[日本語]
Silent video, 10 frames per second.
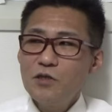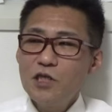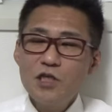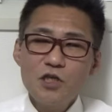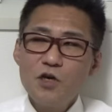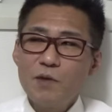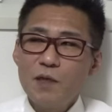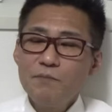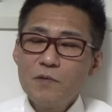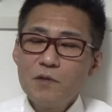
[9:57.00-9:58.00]
日曜
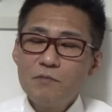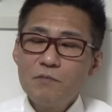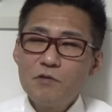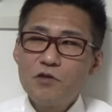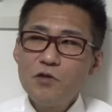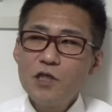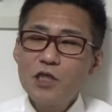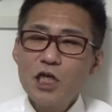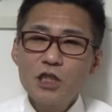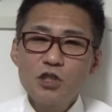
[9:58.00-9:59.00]
日
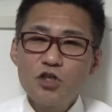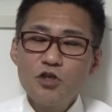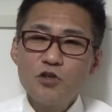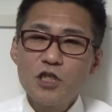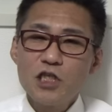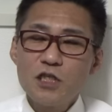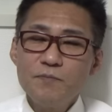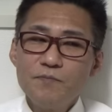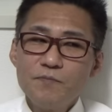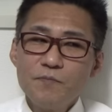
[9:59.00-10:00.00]
11月19
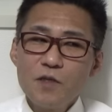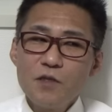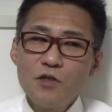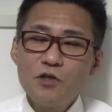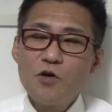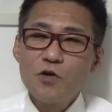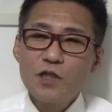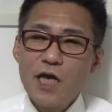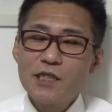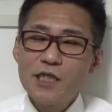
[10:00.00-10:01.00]
日不法
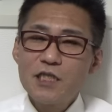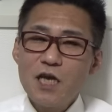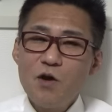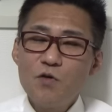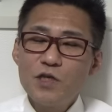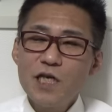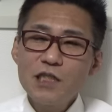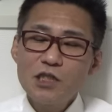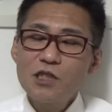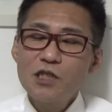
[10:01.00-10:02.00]
滞在者を増や
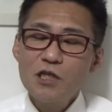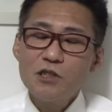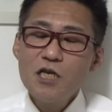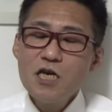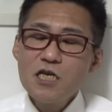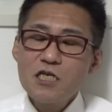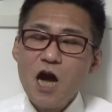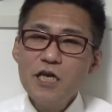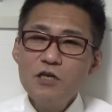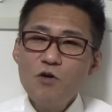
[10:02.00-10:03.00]
し続ける
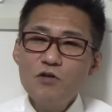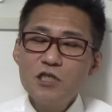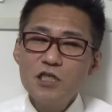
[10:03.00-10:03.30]
外国